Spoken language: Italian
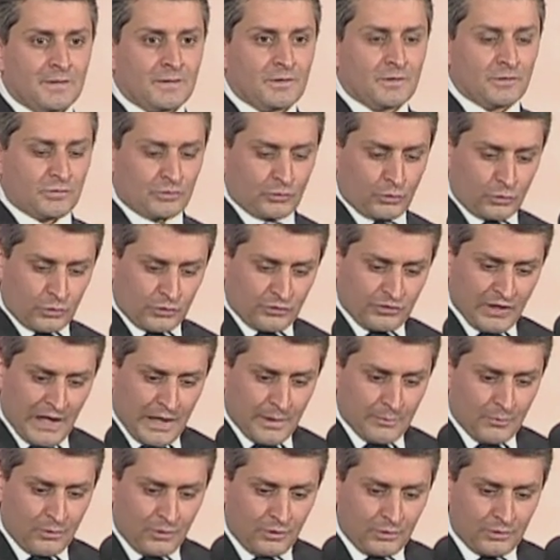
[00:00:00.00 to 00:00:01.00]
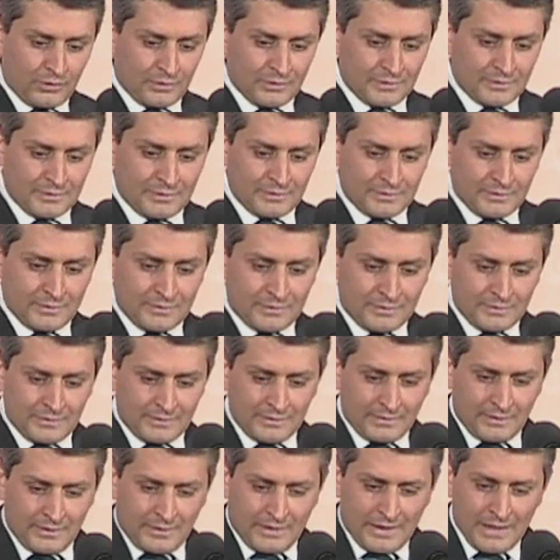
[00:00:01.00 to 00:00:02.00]
Scorgiamo
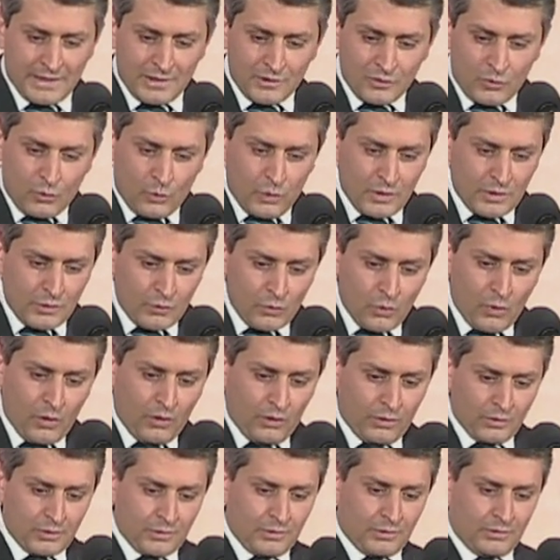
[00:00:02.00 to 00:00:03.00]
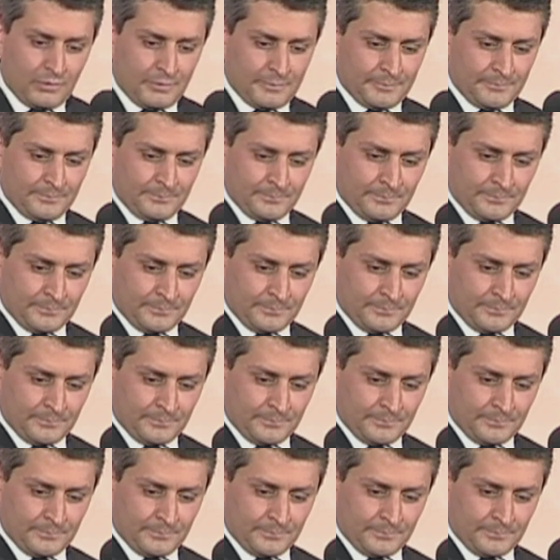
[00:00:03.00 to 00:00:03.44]
che in quel luogo